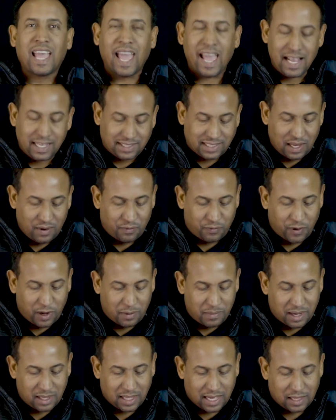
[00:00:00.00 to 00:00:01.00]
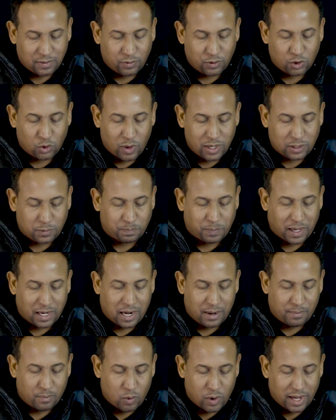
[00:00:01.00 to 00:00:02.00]
Esta enfermedad no es
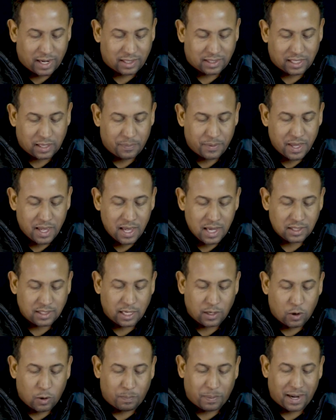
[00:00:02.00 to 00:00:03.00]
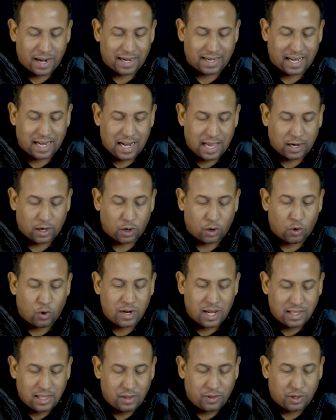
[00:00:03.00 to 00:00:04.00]
para muerte, sino para que la
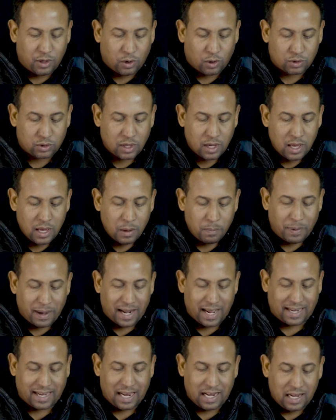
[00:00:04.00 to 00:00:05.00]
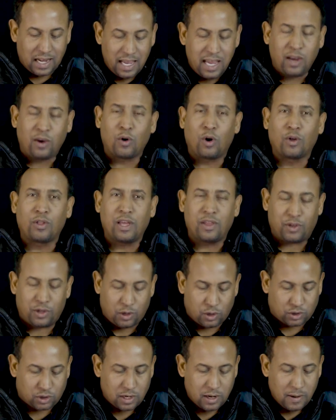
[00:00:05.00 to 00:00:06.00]
gloria de Dios, para que el Hijo de
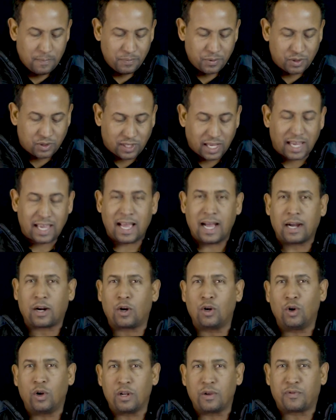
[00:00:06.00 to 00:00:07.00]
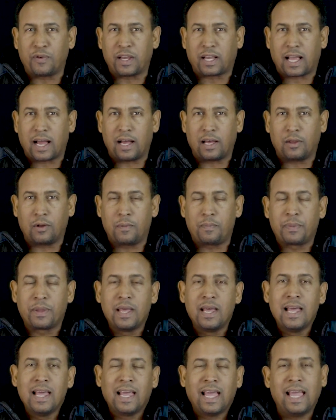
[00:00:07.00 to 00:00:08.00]
Dios sea glorificado.
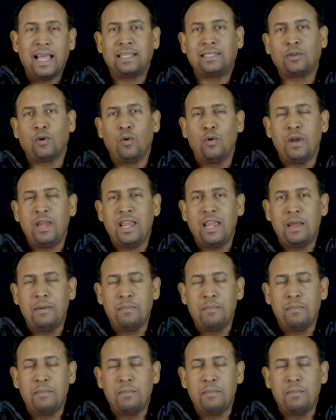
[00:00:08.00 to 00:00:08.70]
Es un,